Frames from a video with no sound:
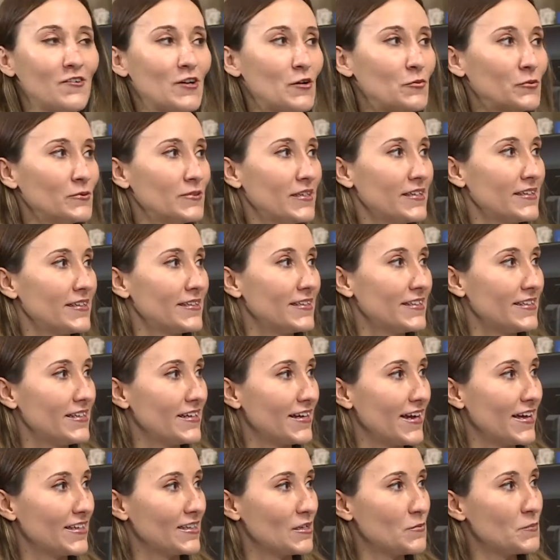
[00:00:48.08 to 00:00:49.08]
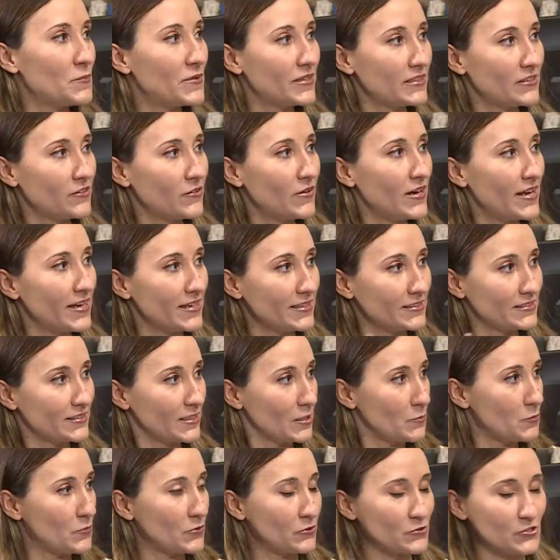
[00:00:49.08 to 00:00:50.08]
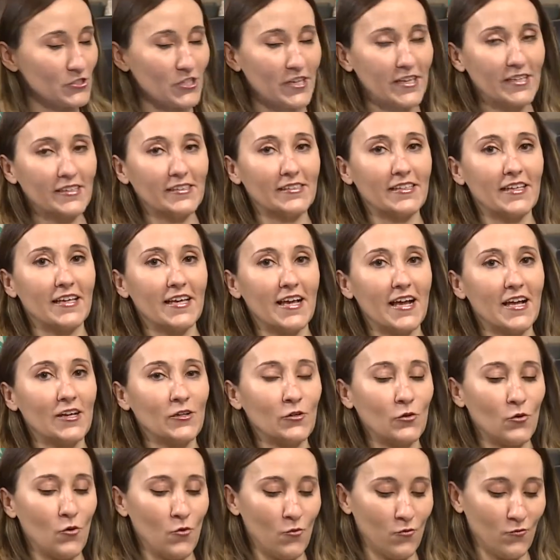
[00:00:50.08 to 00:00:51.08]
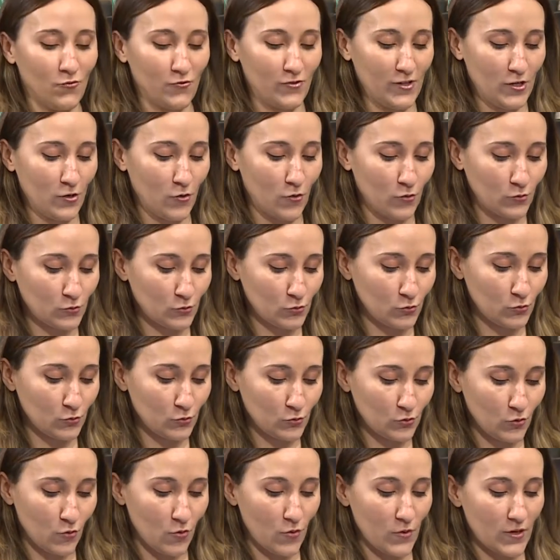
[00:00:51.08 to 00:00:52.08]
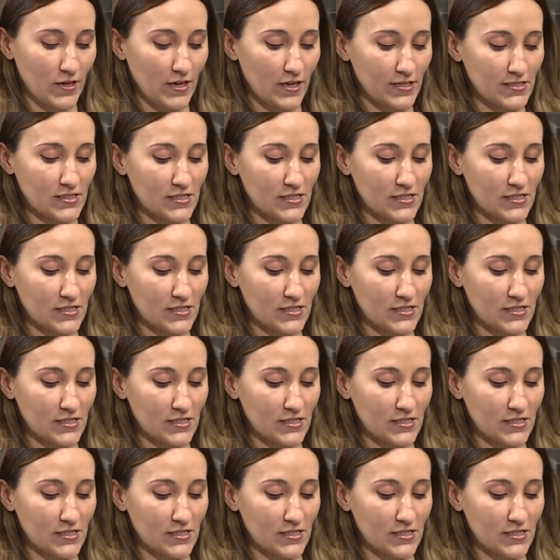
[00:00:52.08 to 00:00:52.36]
una puntata dedicata in particolare a tre progetti che hanno un filo conduttore,